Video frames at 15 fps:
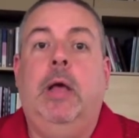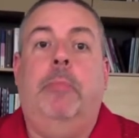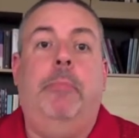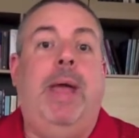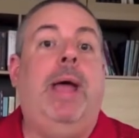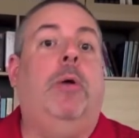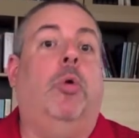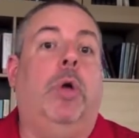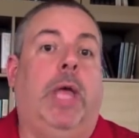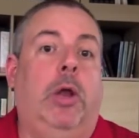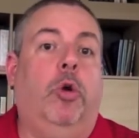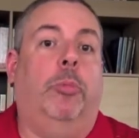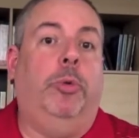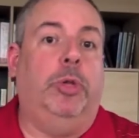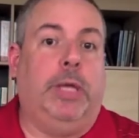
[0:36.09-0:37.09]
mais
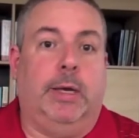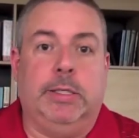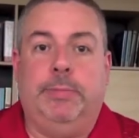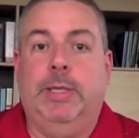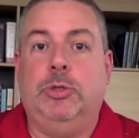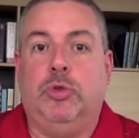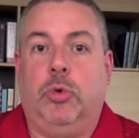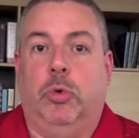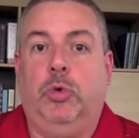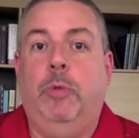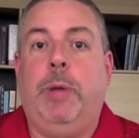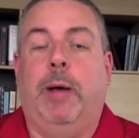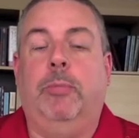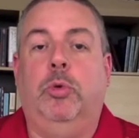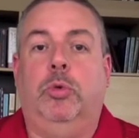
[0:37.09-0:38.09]
auxquels on peut transmettre du contenu
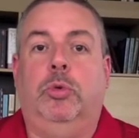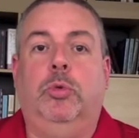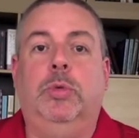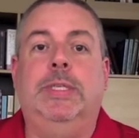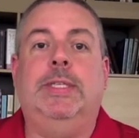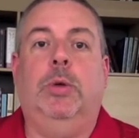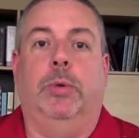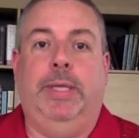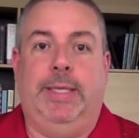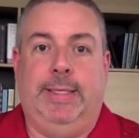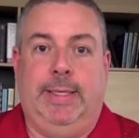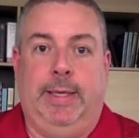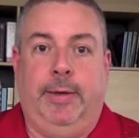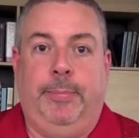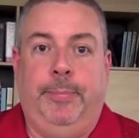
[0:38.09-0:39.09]
par Bluetooth si on le désire.